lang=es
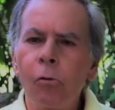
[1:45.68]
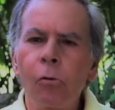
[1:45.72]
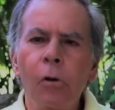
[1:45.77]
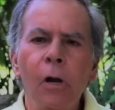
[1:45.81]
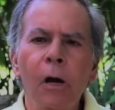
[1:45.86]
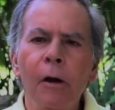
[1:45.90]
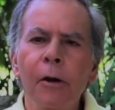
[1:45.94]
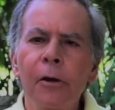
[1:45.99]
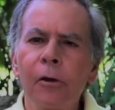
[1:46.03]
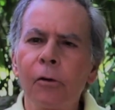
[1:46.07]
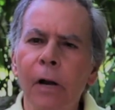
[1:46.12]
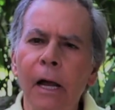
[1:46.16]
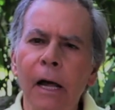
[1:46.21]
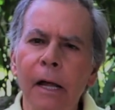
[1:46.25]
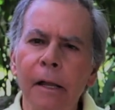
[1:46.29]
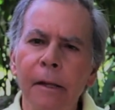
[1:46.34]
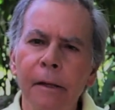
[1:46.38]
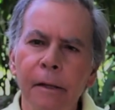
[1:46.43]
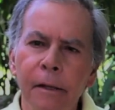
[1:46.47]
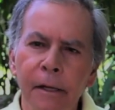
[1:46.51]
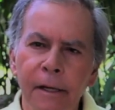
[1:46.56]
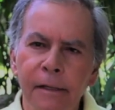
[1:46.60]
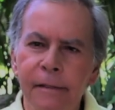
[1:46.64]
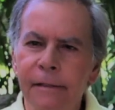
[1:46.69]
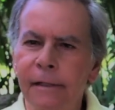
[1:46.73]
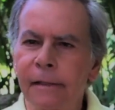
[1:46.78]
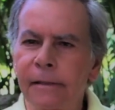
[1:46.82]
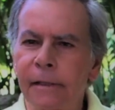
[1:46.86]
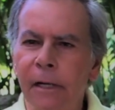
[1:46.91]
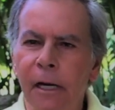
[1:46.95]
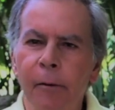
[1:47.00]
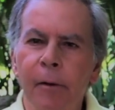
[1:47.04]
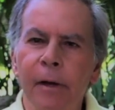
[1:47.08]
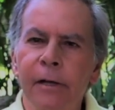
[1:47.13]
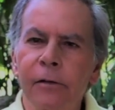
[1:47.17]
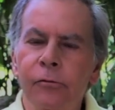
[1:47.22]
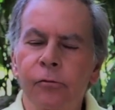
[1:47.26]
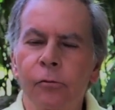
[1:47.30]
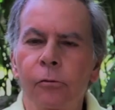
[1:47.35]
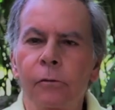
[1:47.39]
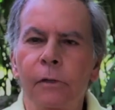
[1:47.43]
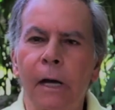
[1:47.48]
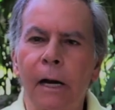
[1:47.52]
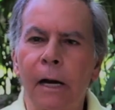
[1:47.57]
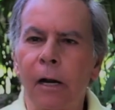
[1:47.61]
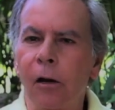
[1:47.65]
Nunca ha habido nadie que se atreva a
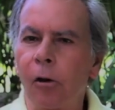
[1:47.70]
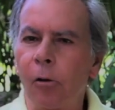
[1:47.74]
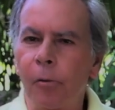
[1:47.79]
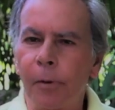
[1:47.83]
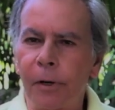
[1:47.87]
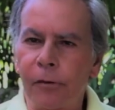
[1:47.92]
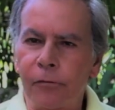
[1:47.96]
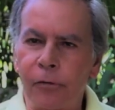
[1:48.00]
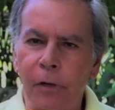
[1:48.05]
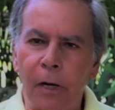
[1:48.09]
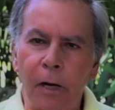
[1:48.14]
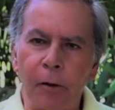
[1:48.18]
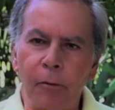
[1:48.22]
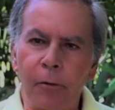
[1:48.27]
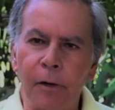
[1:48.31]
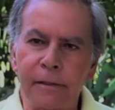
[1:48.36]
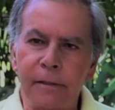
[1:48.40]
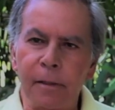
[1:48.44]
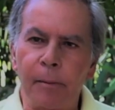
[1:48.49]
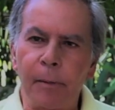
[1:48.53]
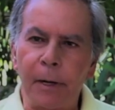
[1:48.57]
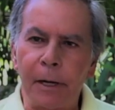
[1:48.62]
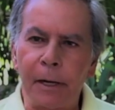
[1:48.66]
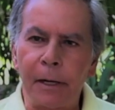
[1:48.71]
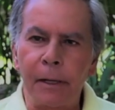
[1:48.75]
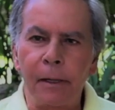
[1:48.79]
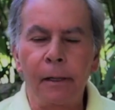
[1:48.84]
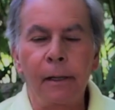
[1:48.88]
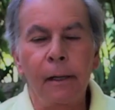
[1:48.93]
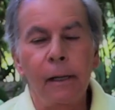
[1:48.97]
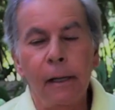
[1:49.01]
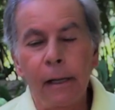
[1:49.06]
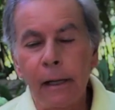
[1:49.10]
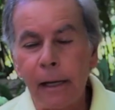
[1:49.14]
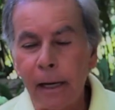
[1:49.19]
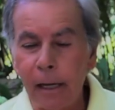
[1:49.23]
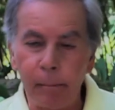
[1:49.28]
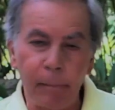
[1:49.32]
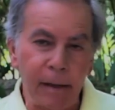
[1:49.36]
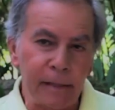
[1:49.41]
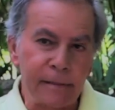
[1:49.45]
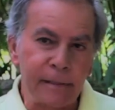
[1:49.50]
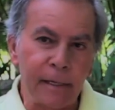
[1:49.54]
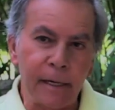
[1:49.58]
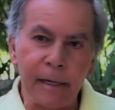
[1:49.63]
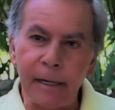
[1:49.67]
insultar a los venezolanos de esa manera.
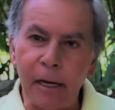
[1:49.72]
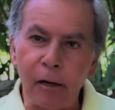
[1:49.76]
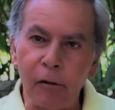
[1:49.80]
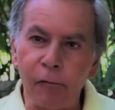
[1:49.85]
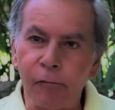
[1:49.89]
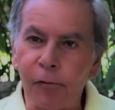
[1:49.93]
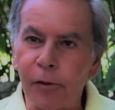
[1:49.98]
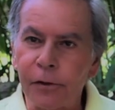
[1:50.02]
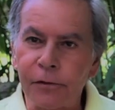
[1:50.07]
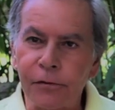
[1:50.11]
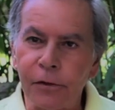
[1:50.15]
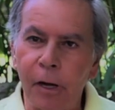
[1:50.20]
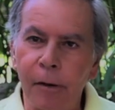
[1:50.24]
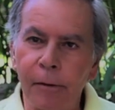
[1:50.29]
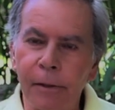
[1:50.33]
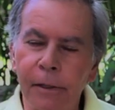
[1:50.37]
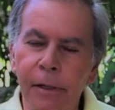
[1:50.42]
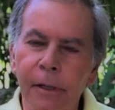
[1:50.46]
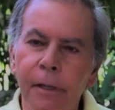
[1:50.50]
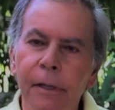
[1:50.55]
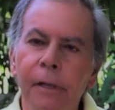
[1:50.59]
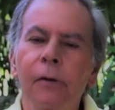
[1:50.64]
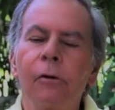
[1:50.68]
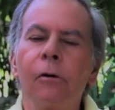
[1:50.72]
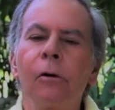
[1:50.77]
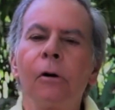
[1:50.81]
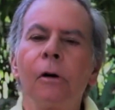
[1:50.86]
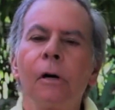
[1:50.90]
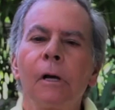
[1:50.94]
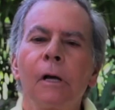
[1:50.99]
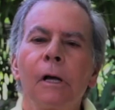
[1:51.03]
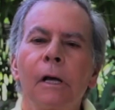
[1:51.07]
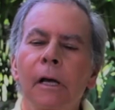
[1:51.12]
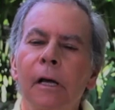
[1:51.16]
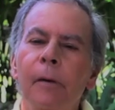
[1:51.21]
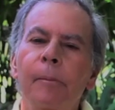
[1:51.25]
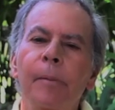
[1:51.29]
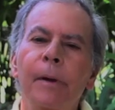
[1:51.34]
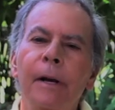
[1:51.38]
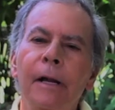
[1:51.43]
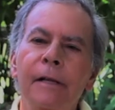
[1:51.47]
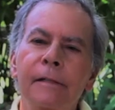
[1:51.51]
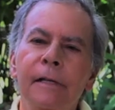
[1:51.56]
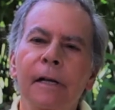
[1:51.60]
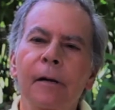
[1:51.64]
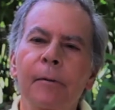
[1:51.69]
El más cercano fue Chávez, que dijo que
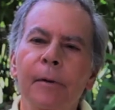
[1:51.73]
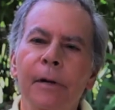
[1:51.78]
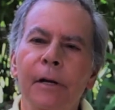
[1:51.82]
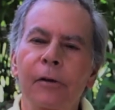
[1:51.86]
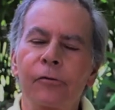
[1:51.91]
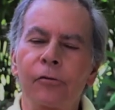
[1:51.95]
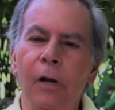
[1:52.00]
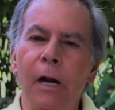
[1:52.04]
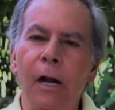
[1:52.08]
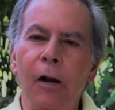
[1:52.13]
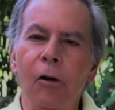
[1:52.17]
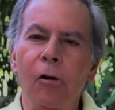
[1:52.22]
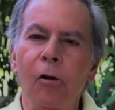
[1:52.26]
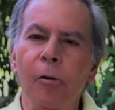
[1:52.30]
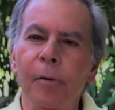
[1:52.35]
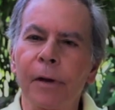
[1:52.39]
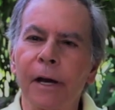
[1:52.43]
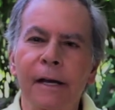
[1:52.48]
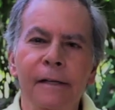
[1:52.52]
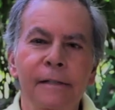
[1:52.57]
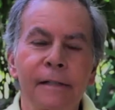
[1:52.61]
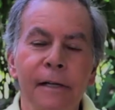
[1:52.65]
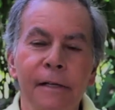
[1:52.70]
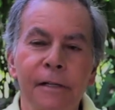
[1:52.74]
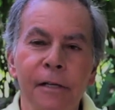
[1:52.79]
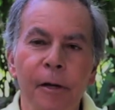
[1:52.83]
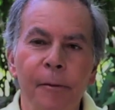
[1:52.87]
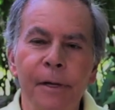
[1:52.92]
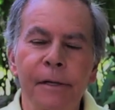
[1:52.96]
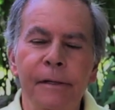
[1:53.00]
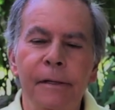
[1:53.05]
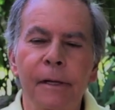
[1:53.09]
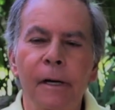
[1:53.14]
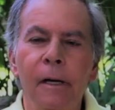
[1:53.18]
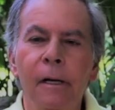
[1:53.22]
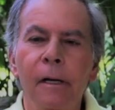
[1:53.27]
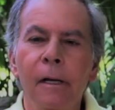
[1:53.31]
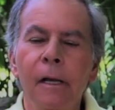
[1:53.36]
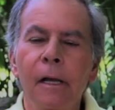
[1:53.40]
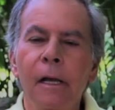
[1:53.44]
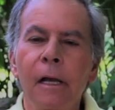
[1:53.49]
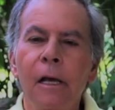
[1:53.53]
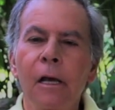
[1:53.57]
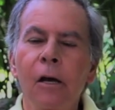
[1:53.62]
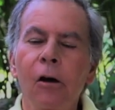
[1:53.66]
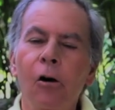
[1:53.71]
para ser venezolano había que ser chavista,
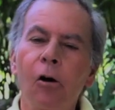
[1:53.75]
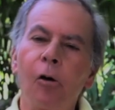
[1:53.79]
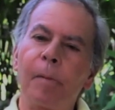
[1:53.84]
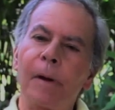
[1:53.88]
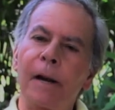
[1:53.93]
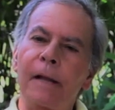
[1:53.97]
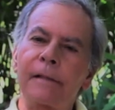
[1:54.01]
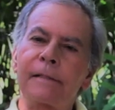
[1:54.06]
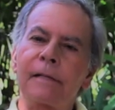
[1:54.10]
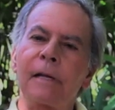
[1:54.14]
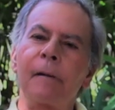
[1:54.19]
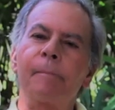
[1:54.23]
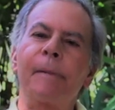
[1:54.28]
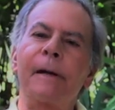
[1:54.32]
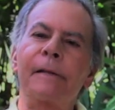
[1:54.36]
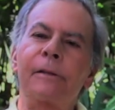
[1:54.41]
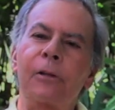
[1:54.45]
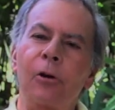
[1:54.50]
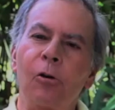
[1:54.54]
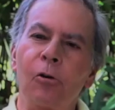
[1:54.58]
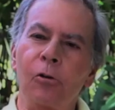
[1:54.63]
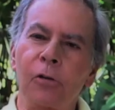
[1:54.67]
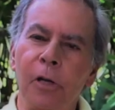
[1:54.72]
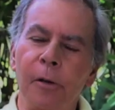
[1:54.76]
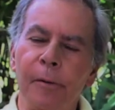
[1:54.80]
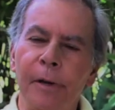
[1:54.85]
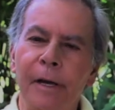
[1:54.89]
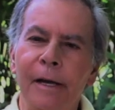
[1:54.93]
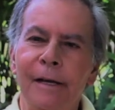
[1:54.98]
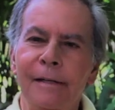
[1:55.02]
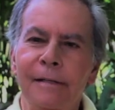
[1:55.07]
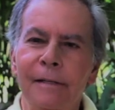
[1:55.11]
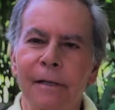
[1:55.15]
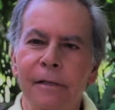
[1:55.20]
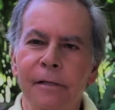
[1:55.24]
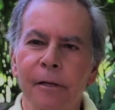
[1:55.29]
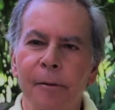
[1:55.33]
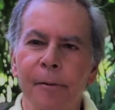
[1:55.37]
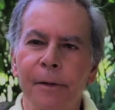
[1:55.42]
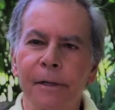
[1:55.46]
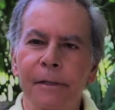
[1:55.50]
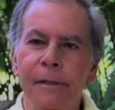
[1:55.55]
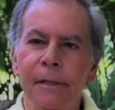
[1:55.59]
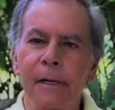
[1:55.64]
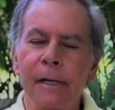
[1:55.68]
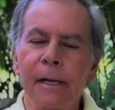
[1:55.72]
o para ser patriota había que ser
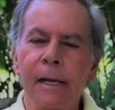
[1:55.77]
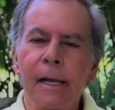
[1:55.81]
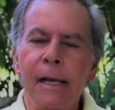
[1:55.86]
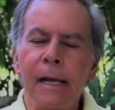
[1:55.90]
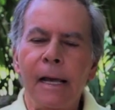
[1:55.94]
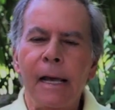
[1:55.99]
chavista.